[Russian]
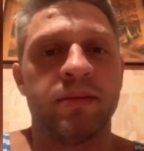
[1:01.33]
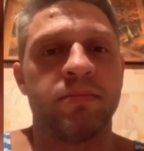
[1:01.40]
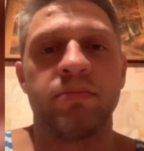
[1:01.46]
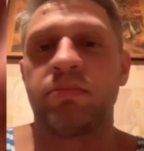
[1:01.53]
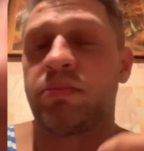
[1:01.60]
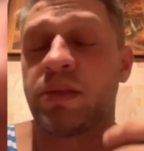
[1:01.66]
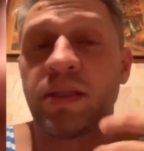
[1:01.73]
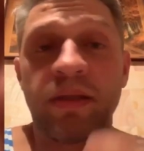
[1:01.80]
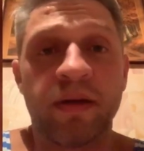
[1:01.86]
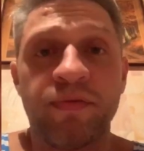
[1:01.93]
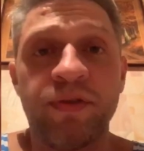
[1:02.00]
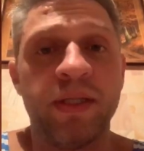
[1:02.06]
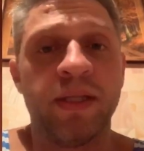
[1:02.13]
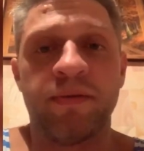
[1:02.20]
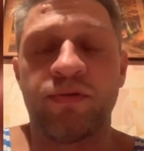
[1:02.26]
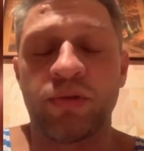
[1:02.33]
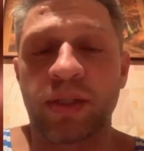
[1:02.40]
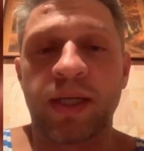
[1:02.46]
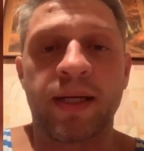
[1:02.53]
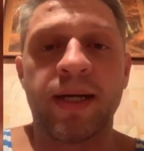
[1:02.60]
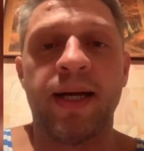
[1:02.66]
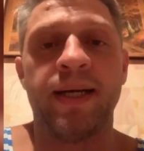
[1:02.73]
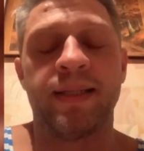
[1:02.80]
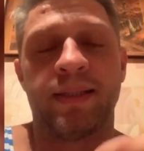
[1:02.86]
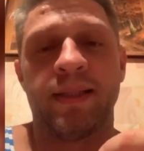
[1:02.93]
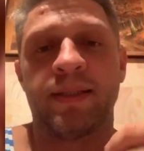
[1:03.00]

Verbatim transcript: эндорфинов, хоть какая-то.